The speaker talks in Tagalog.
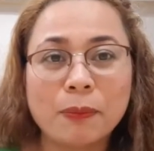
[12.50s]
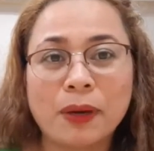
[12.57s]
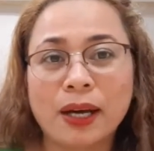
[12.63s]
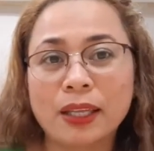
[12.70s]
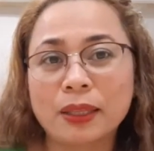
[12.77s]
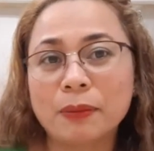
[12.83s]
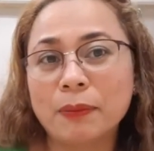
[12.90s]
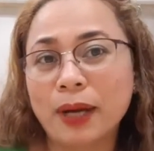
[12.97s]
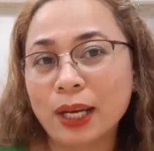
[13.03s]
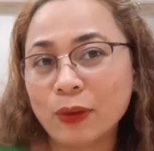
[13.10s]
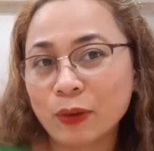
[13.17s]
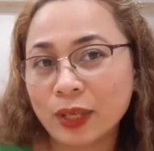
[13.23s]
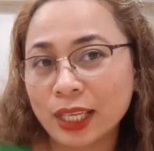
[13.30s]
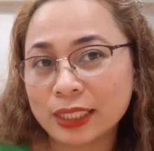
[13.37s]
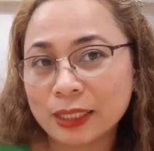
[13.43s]
But
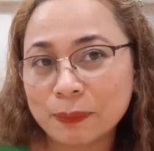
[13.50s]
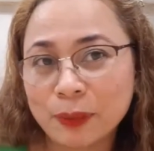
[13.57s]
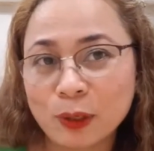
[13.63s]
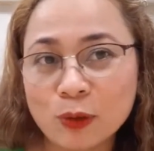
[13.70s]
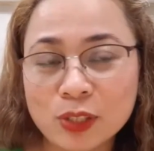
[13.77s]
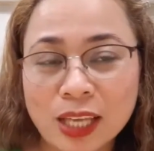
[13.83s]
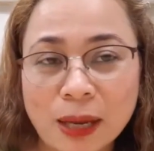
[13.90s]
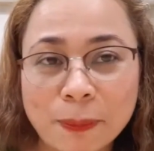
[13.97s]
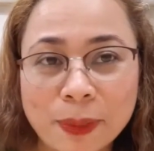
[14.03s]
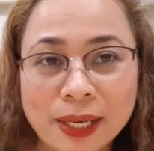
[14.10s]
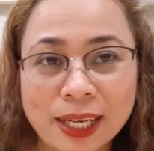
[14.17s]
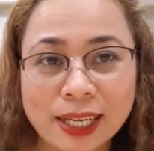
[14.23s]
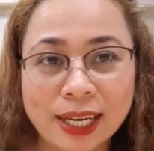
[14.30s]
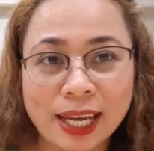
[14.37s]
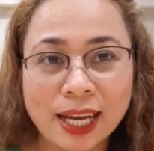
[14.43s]
bago natin
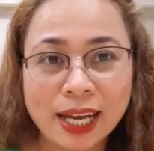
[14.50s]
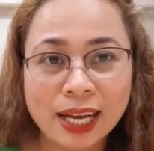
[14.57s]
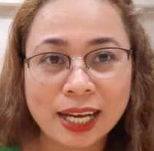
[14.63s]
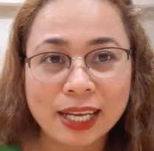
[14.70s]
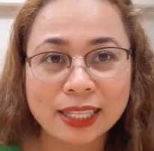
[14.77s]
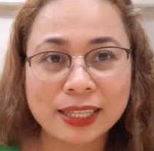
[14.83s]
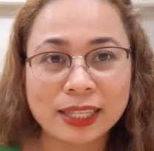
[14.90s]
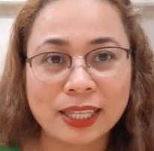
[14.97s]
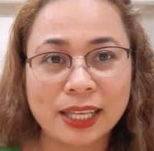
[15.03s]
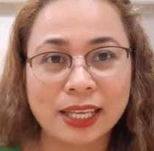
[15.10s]
pag-usapan ang lahat,